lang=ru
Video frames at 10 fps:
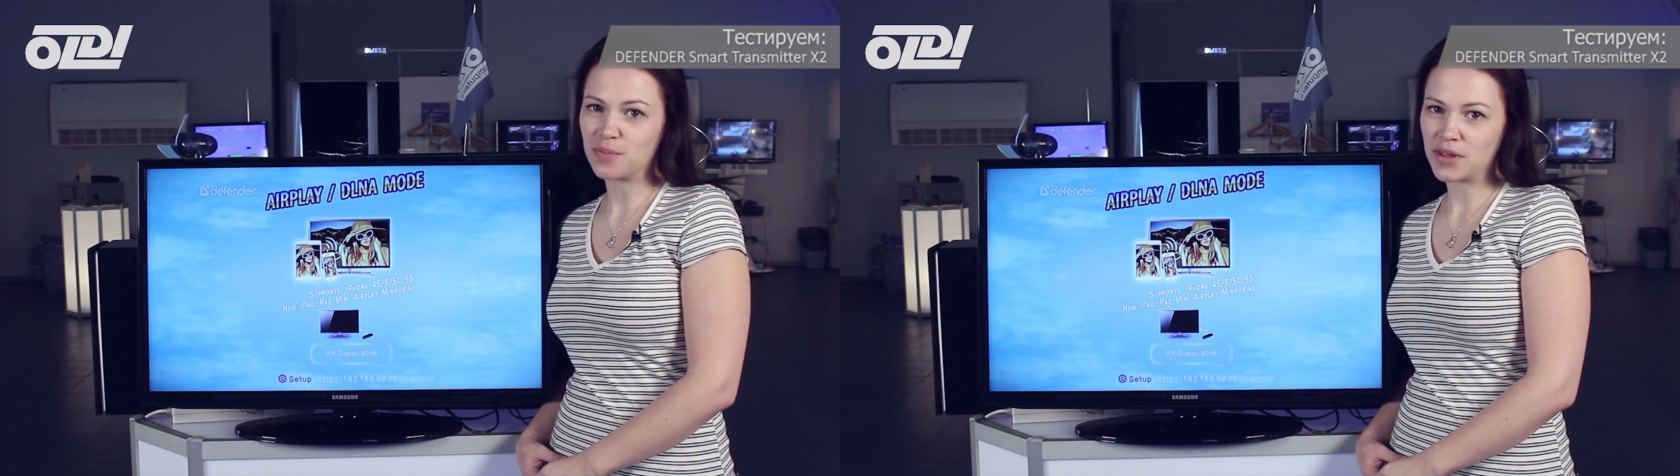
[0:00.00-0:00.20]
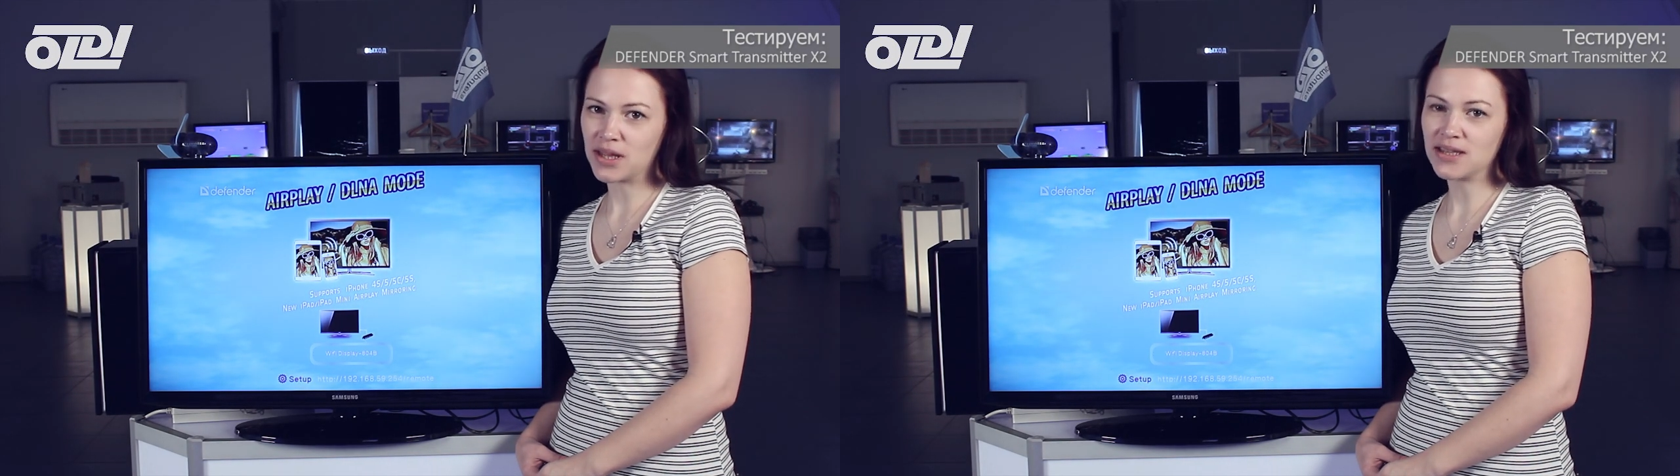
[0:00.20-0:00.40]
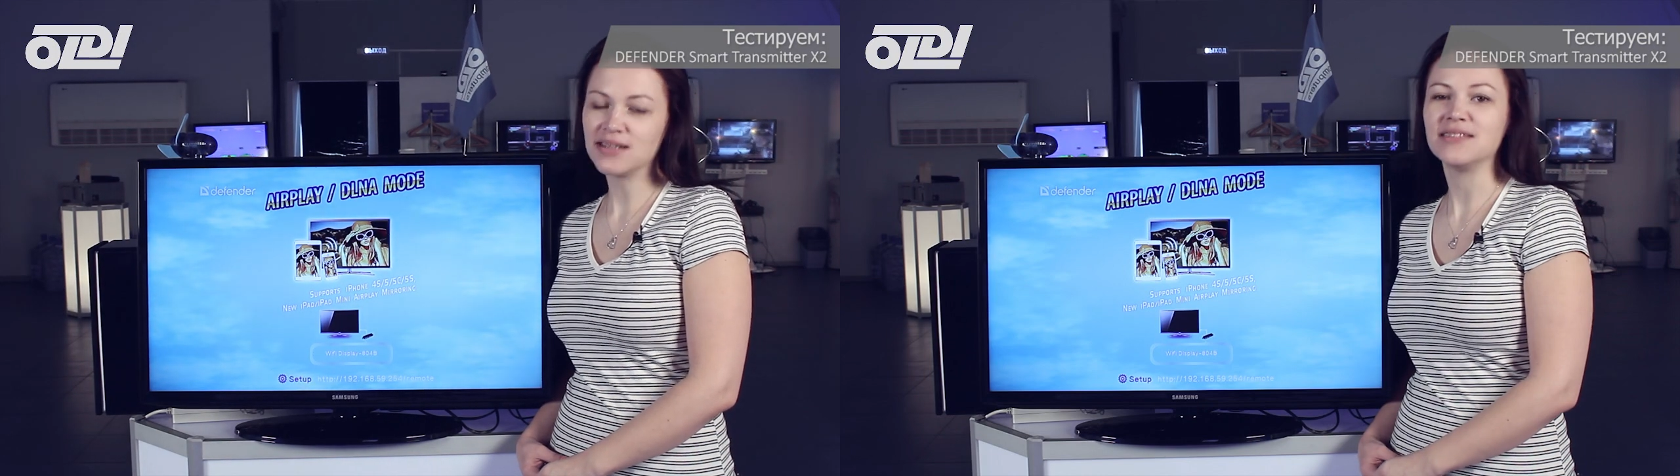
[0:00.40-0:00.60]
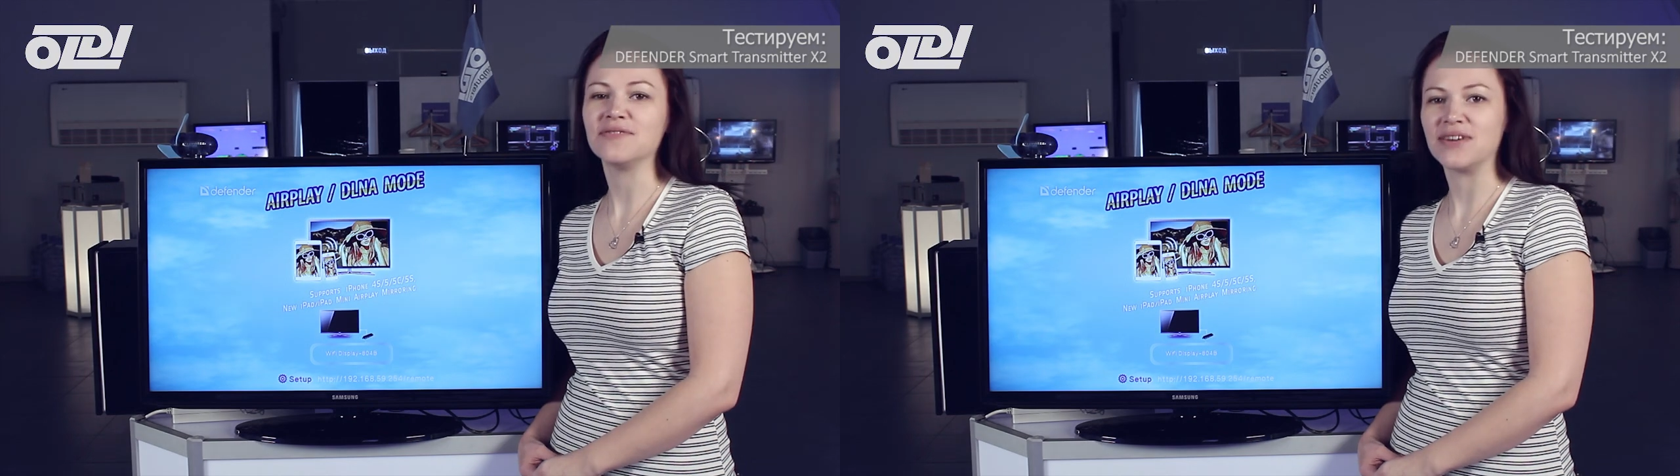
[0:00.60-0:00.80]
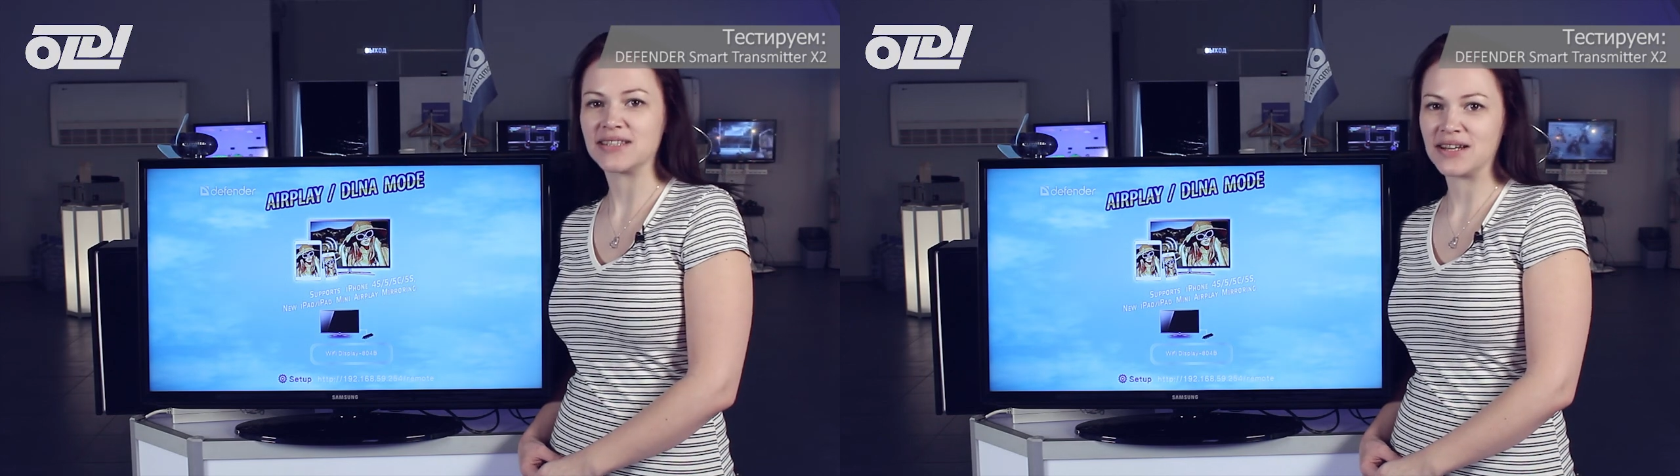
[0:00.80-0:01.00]
питания
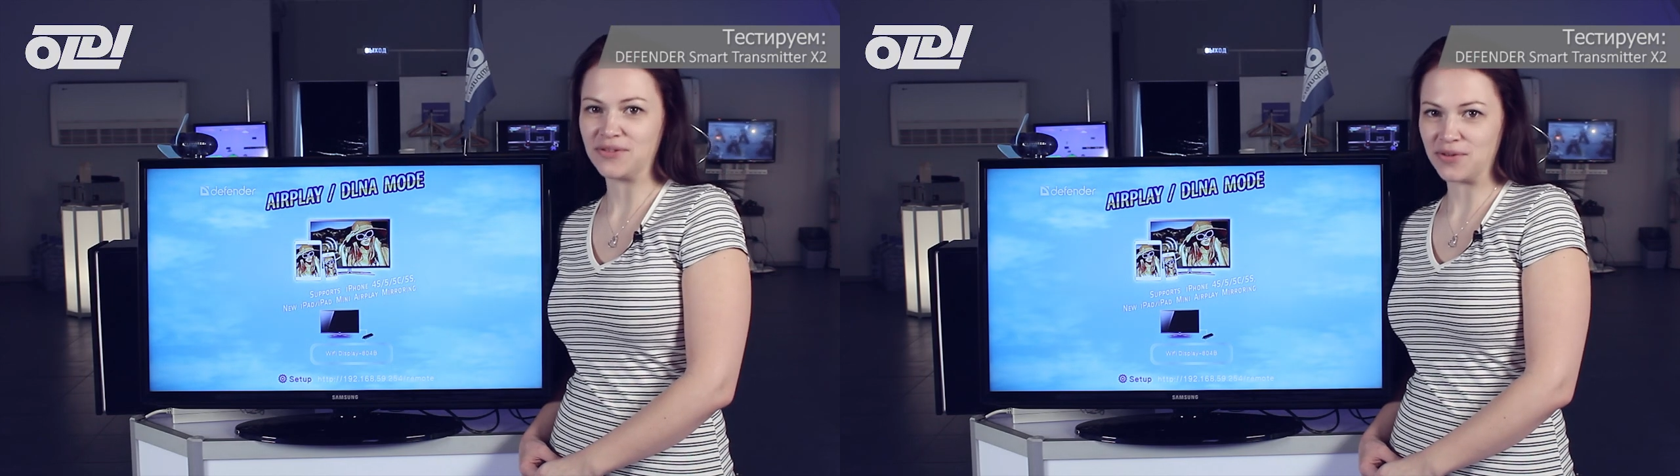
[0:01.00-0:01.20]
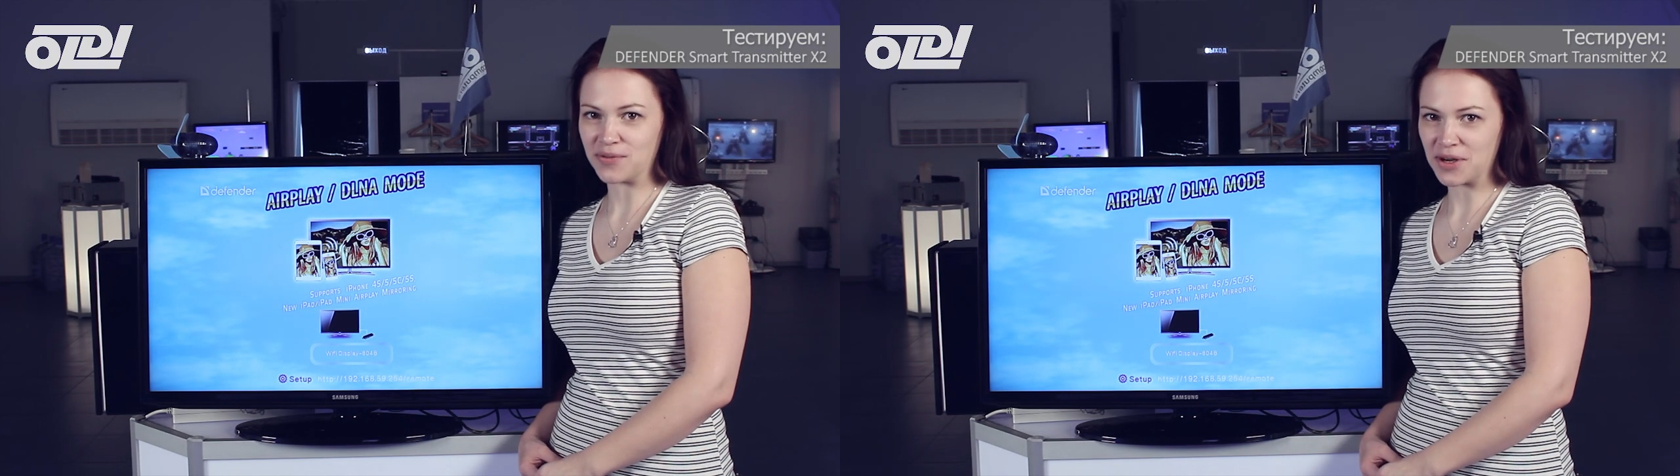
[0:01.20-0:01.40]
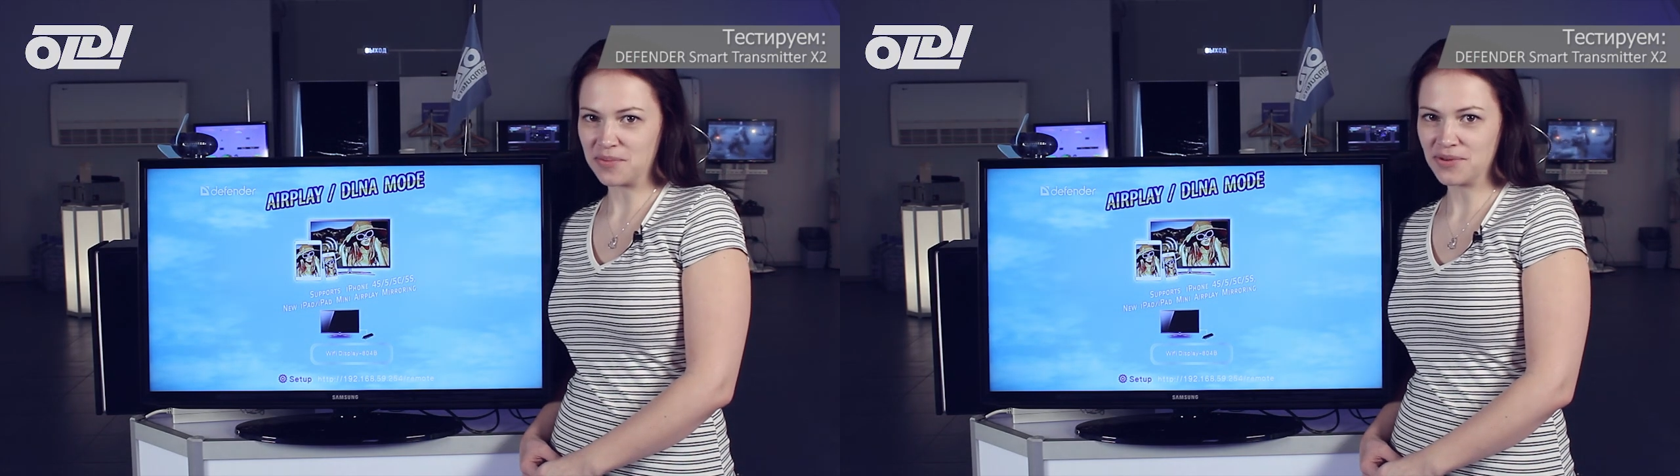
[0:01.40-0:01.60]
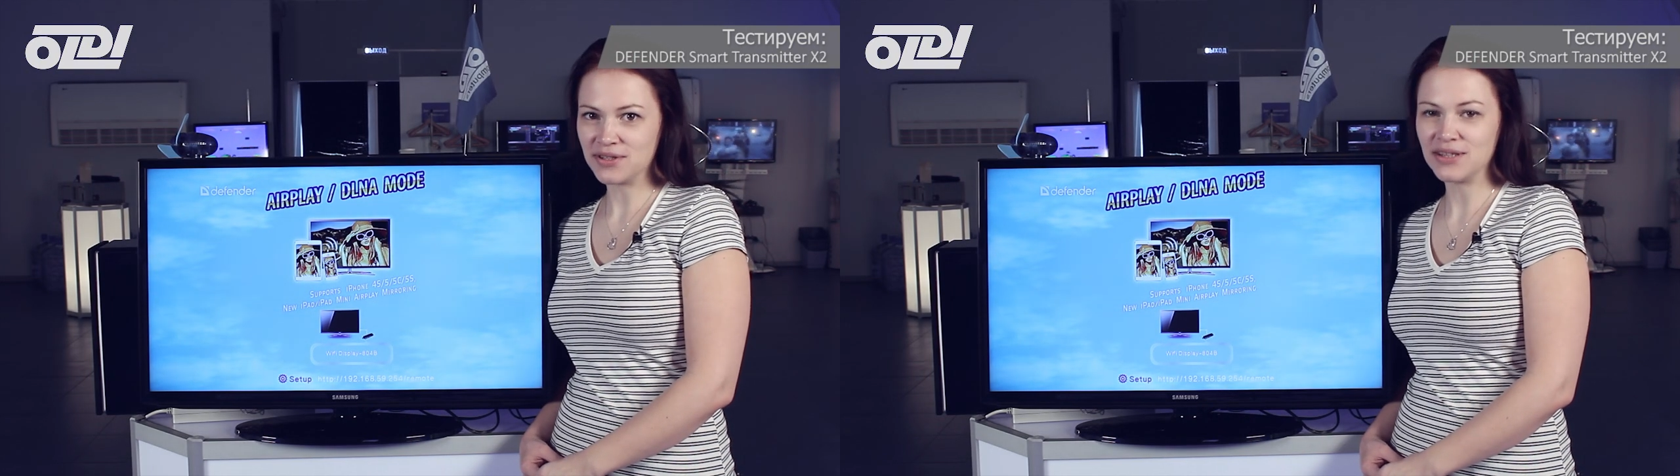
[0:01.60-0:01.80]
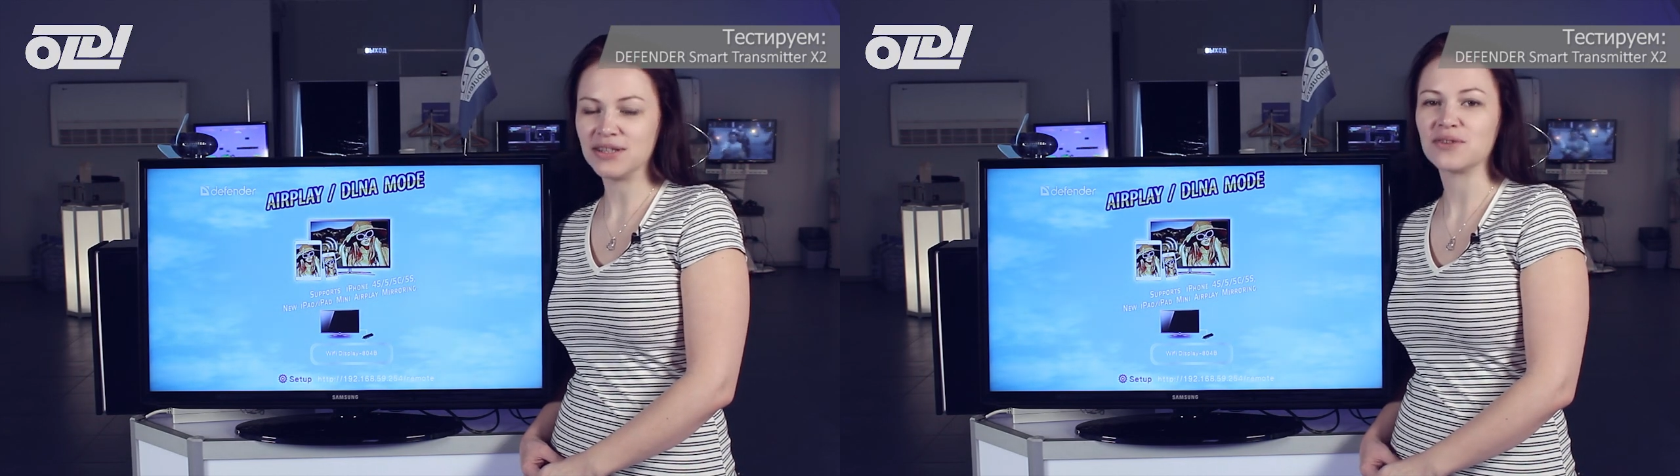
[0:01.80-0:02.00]
девайс готов к
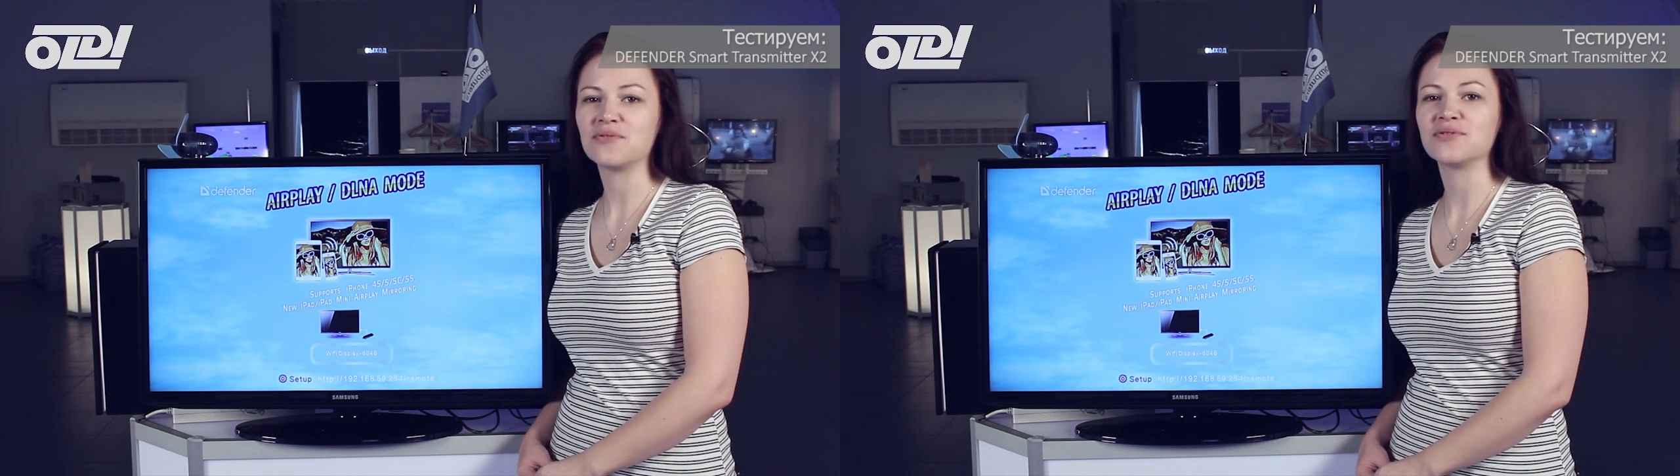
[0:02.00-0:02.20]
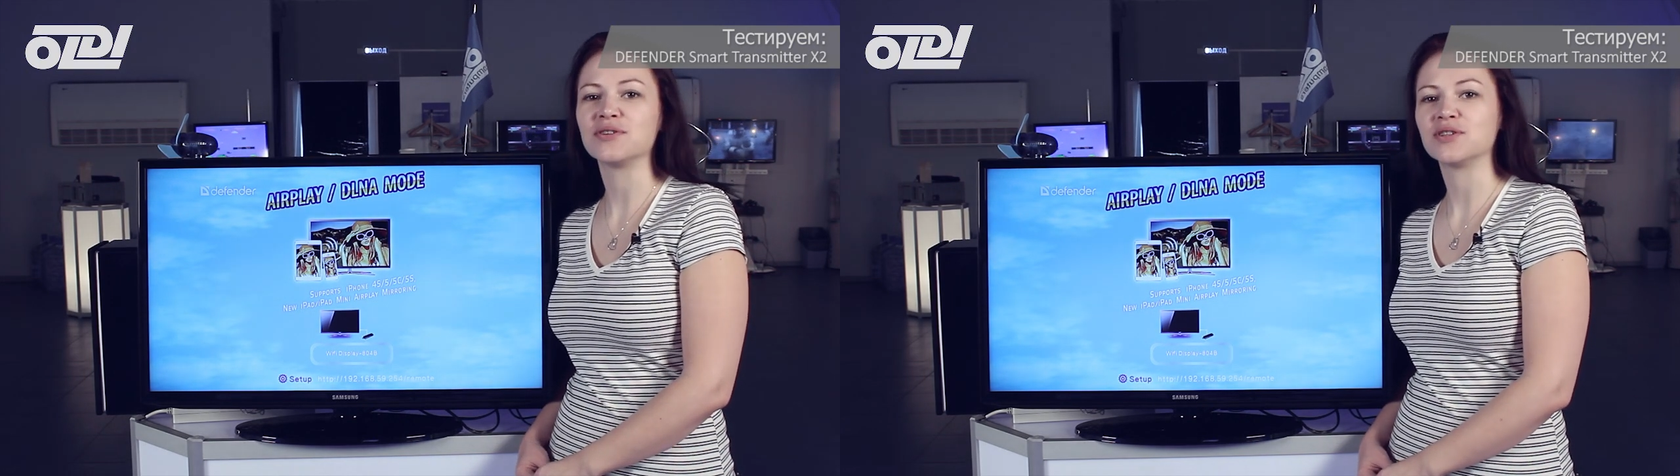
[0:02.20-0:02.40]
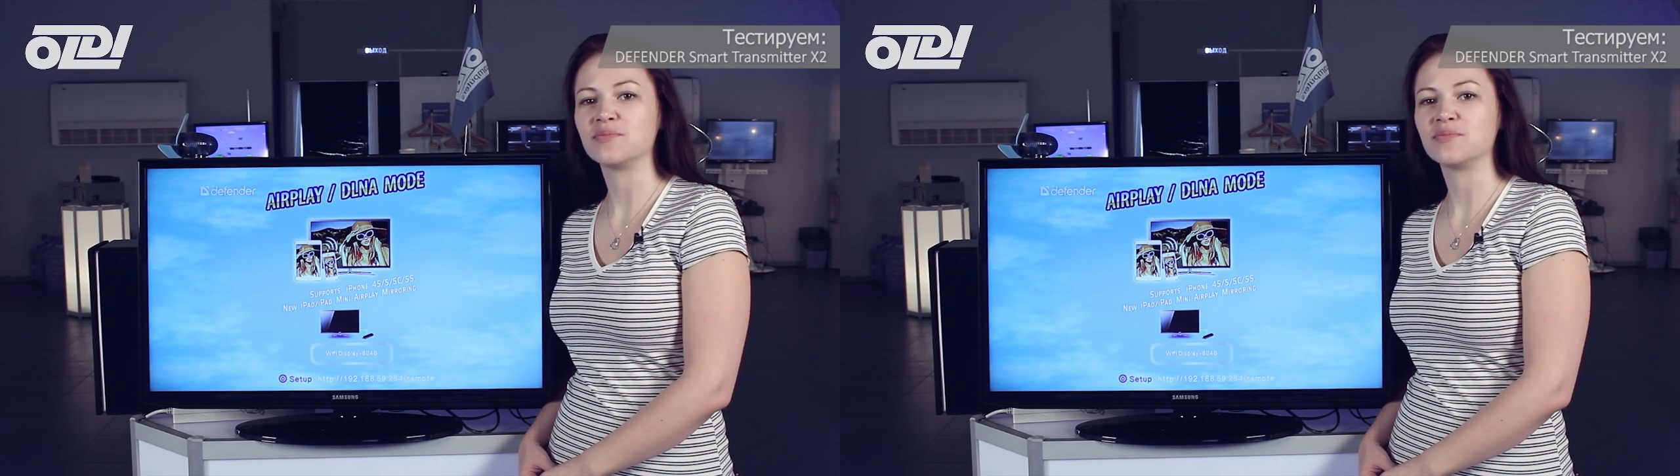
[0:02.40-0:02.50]
работе и находится